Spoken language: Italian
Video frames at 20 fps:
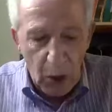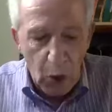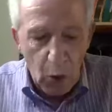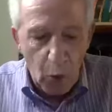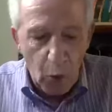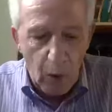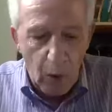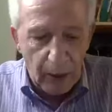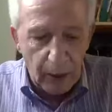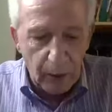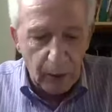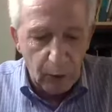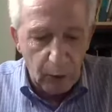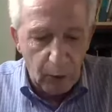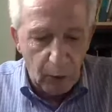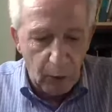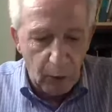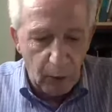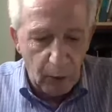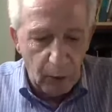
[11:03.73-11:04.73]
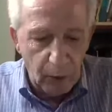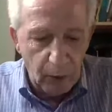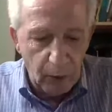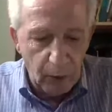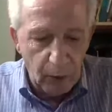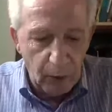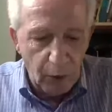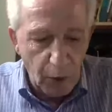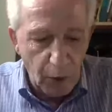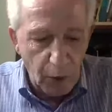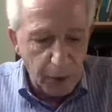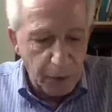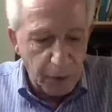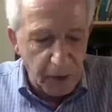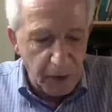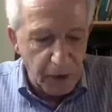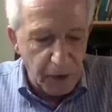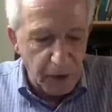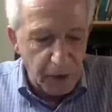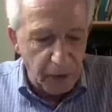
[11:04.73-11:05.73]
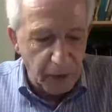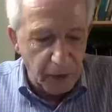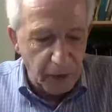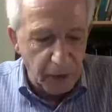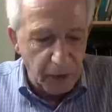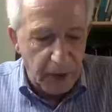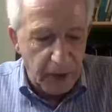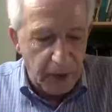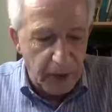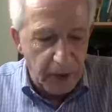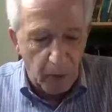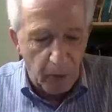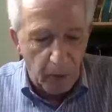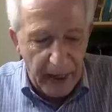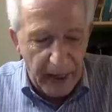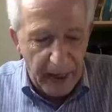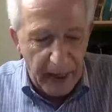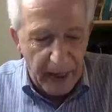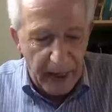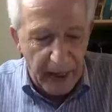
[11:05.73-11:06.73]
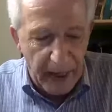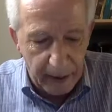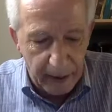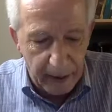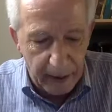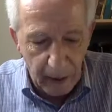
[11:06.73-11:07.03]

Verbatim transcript: quando non specifichiamo bene